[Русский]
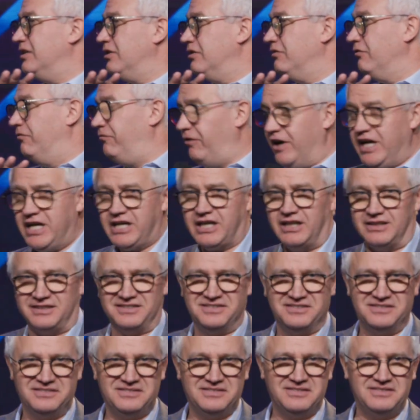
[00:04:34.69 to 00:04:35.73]
выход,
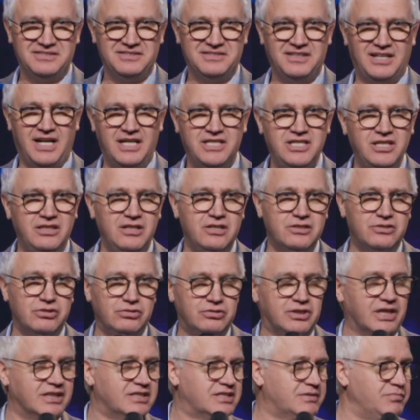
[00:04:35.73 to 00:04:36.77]
один
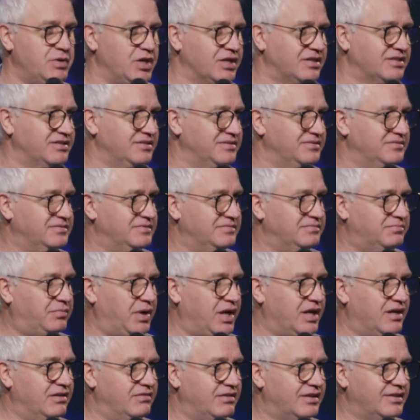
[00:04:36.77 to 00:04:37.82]
результат – смерть,
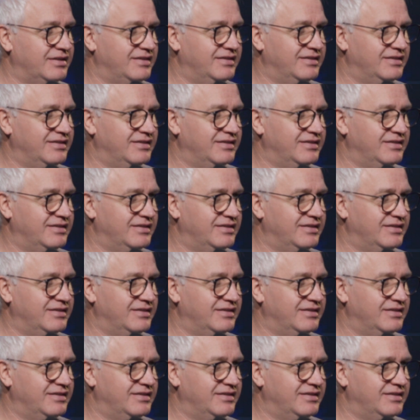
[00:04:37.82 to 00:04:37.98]
приговор.